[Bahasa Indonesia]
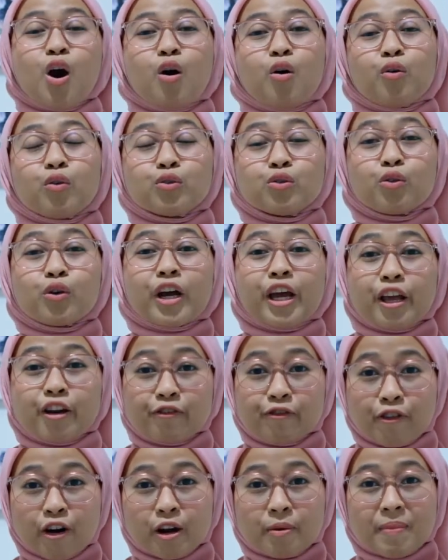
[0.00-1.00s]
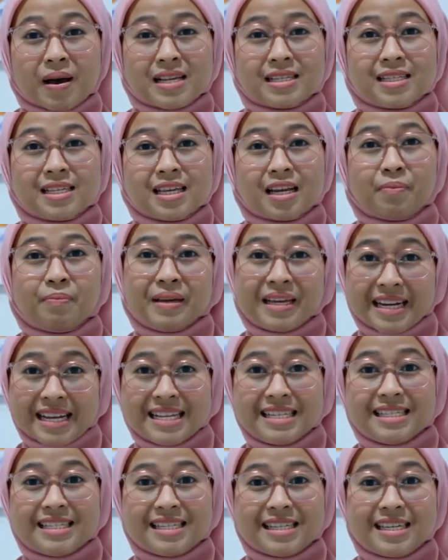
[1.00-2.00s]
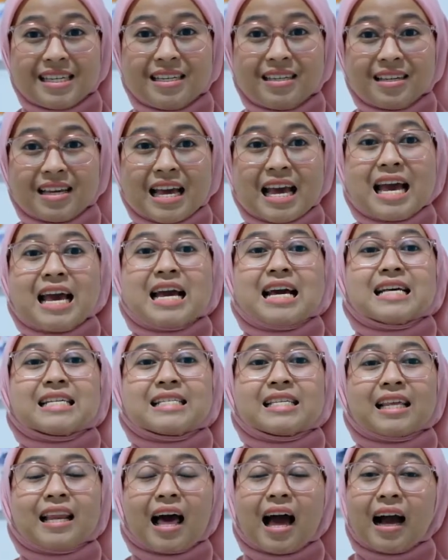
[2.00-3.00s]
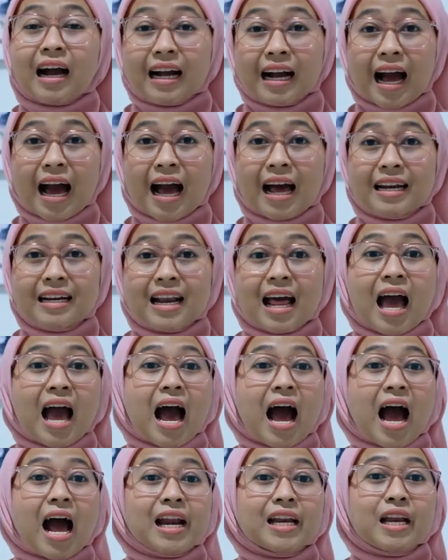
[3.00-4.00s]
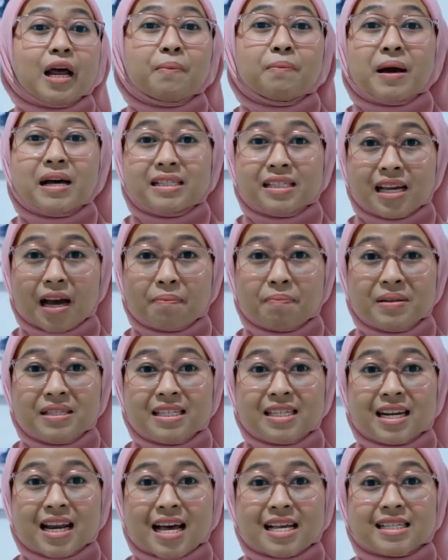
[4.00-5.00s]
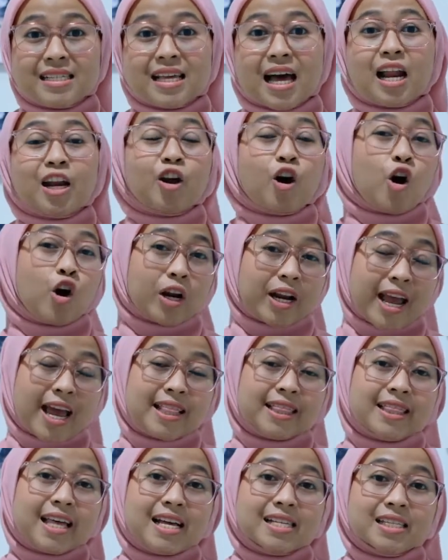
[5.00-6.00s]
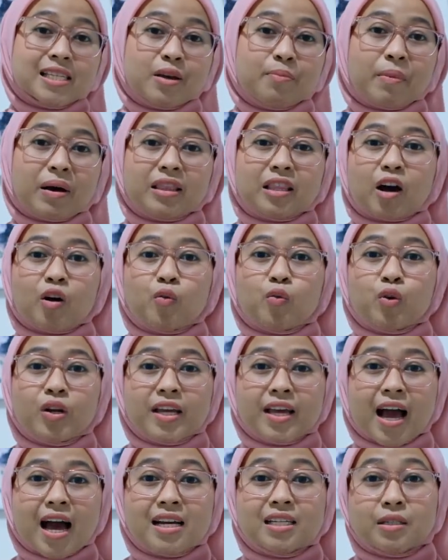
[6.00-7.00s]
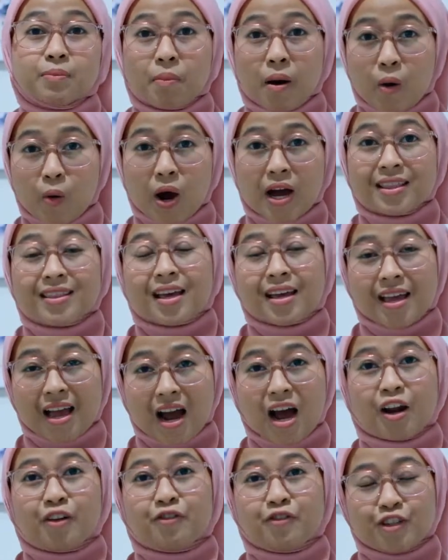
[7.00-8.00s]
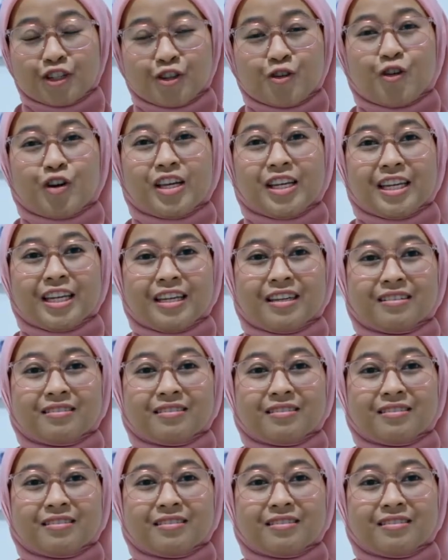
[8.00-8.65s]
Untuk informasi lebih rinci, silahkan Anda baca penjelasan orientasi mata kuliah di bawah tayangan video ini.